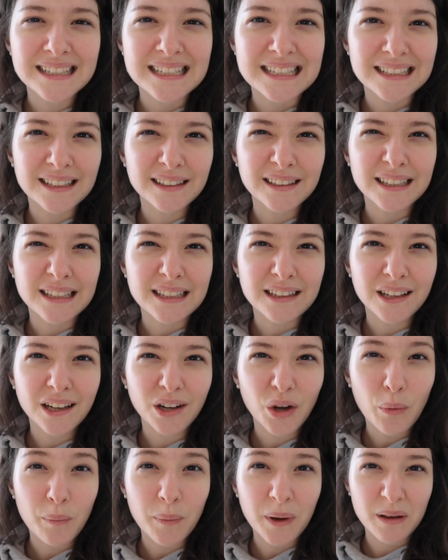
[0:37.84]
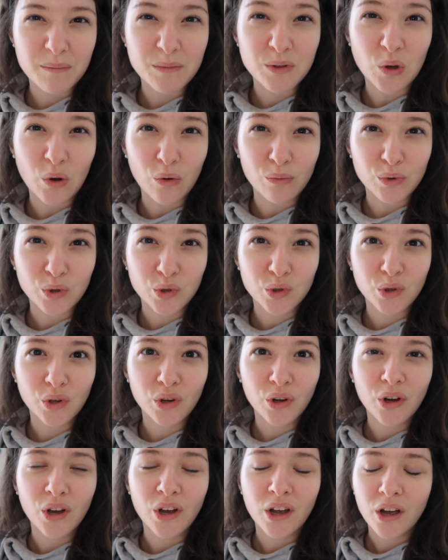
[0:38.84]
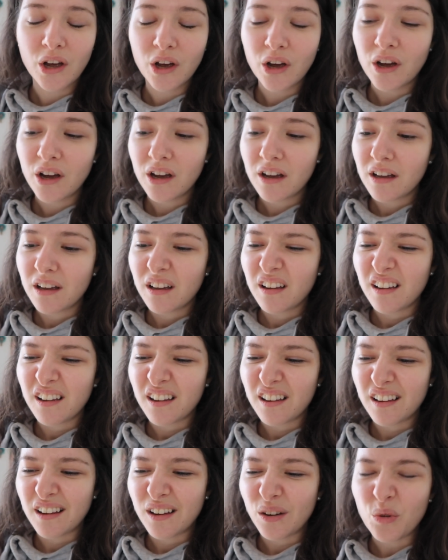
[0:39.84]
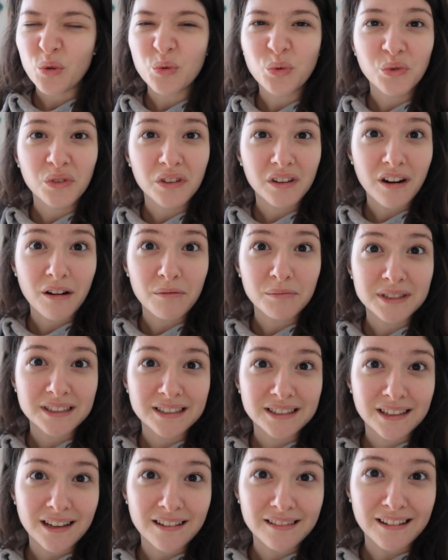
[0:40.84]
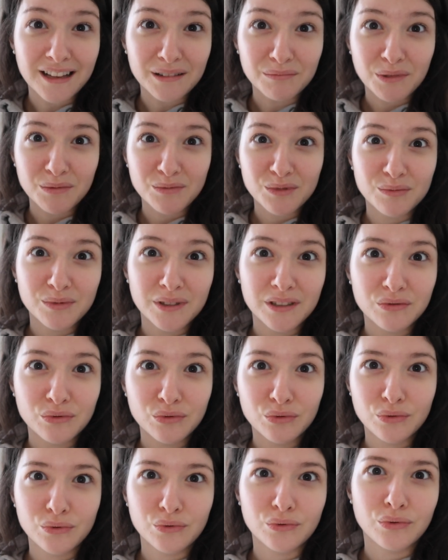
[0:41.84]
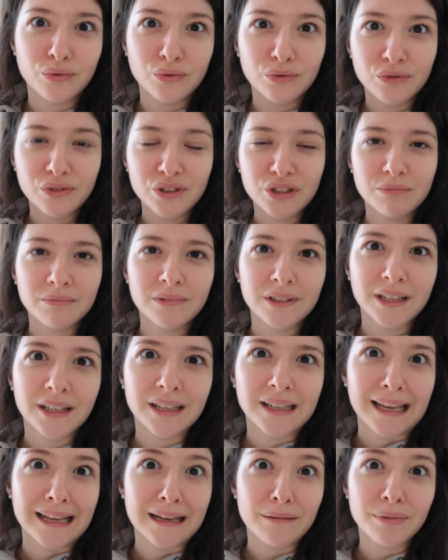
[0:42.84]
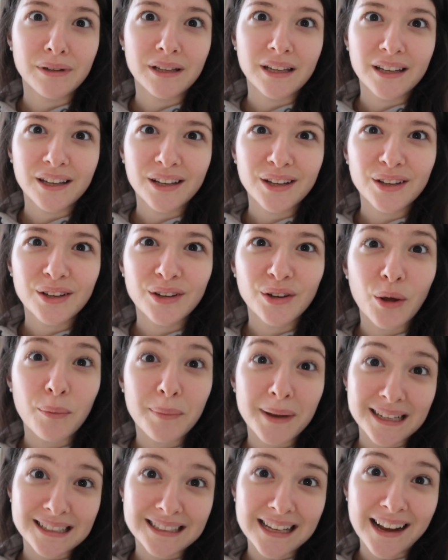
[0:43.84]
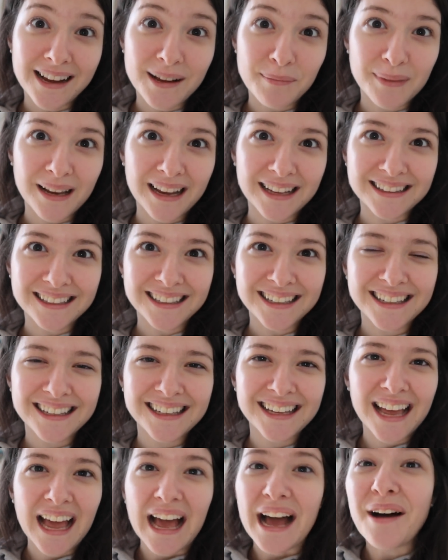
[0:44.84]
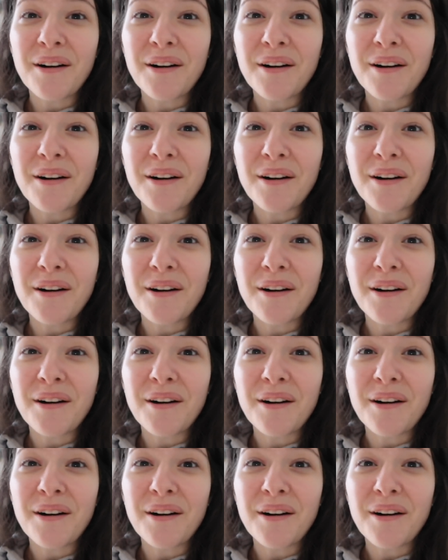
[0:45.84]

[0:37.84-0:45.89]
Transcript: Nisan ayında köpeğimiz ölmüştü. Ee, onun travmasını atlatmamız biraz uzun sürdü. Şimdi yeni bir köpek sahiplendik.